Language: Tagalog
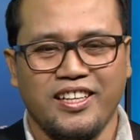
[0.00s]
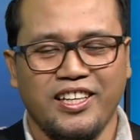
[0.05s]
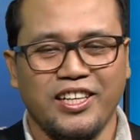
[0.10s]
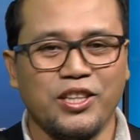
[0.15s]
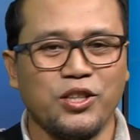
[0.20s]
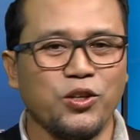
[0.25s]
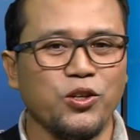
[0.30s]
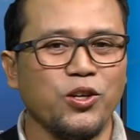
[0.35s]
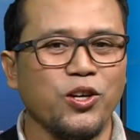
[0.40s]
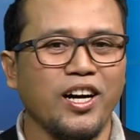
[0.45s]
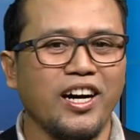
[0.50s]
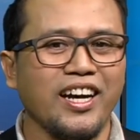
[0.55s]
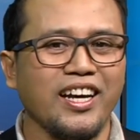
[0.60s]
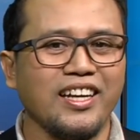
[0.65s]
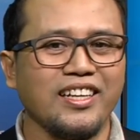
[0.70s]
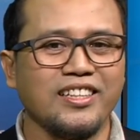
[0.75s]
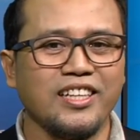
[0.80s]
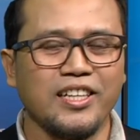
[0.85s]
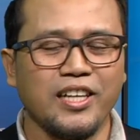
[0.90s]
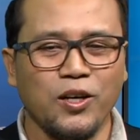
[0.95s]
Ito
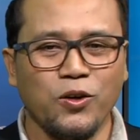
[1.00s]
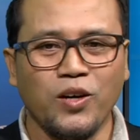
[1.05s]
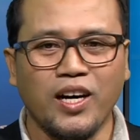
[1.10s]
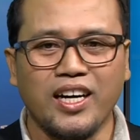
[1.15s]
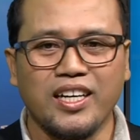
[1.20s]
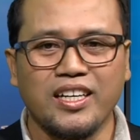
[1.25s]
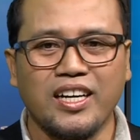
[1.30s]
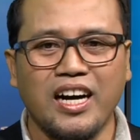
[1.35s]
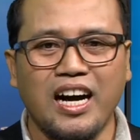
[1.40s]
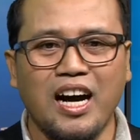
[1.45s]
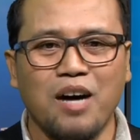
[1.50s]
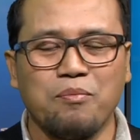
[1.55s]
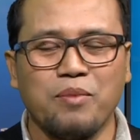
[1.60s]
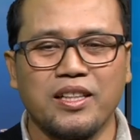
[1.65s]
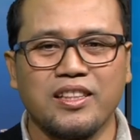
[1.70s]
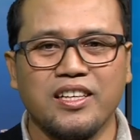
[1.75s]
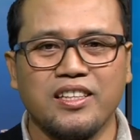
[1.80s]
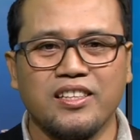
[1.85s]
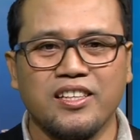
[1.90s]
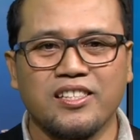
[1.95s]
ay dinaluhan ng
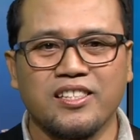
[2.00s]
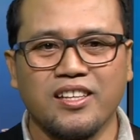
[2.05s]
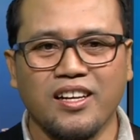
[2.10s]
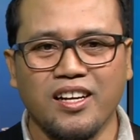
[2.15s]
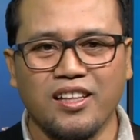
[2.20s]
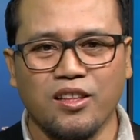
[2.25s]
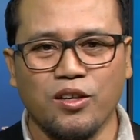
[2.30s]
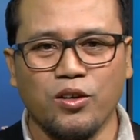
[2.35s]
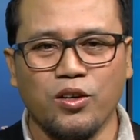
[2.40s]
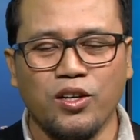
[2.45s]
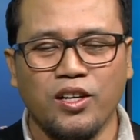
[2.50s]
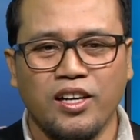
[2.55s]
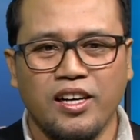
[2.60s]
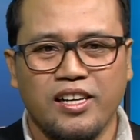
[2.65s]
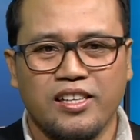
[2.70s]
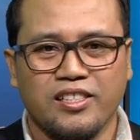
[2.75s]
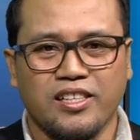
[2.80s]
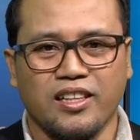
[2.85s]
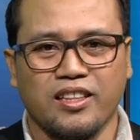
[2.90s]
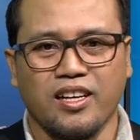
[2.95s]
apat na distrito
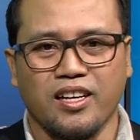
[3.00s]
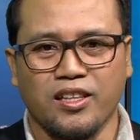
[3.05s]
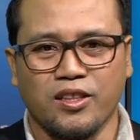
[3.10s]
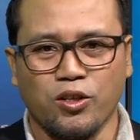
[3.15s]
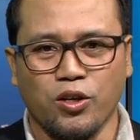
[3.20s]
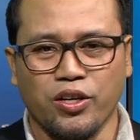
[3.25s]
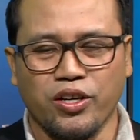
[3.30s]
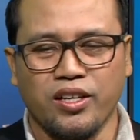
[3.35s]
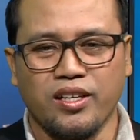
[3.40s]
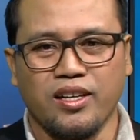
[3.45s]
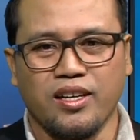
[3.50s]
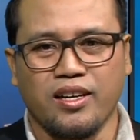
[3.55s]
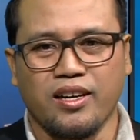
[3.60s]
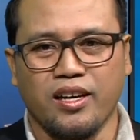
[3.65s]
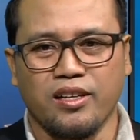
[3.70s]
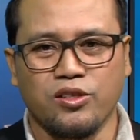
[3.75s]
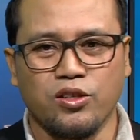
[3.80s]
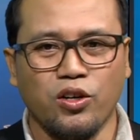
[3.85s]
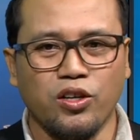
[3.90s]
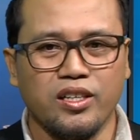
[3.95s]
sa teritoryo ng
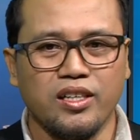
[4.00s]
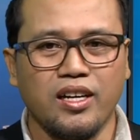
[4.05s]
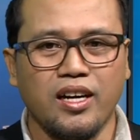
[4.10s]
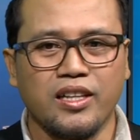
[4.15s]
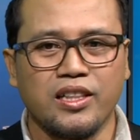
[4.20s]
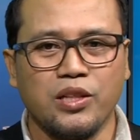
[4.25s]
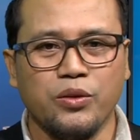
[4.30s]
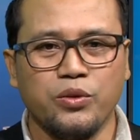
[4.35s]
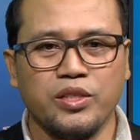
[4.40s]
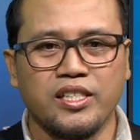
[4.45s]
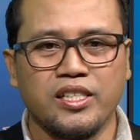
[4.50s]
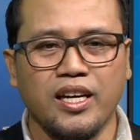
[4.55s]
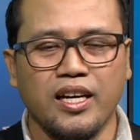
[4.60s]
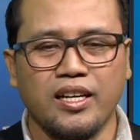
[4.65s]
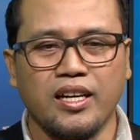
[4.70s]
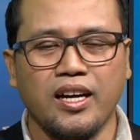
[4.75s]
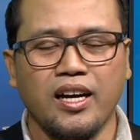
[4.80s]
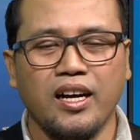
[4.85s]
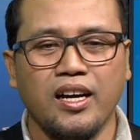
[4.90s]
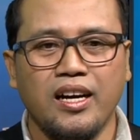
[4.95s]
Quezon at
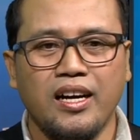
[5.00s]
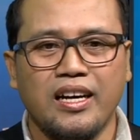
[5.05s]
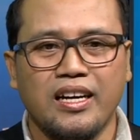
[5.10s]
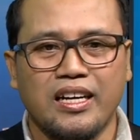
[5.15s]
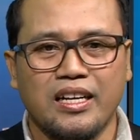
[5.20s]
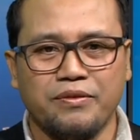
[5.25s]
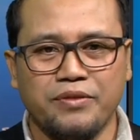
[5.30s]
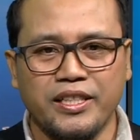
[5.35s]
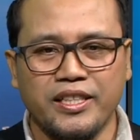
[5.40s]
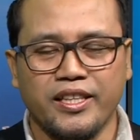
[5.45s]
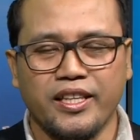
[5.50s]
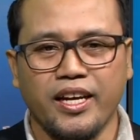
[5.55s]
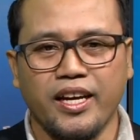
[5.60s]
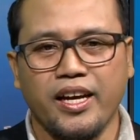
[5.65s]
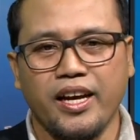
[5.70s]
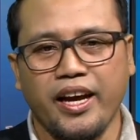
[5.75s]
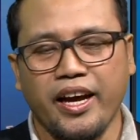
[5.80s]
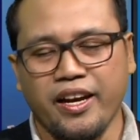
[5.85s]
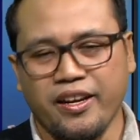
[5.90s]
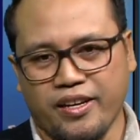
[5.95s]
Luisiana,
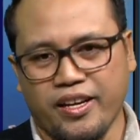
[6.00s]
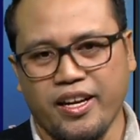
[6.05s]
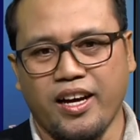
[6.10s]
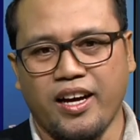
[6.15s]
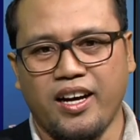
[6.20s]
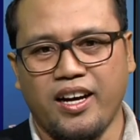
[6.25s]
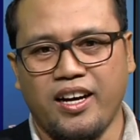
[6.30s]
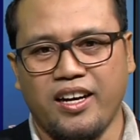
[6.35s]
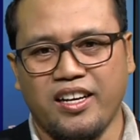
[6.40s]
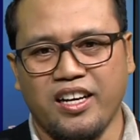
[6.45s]
Cavite area.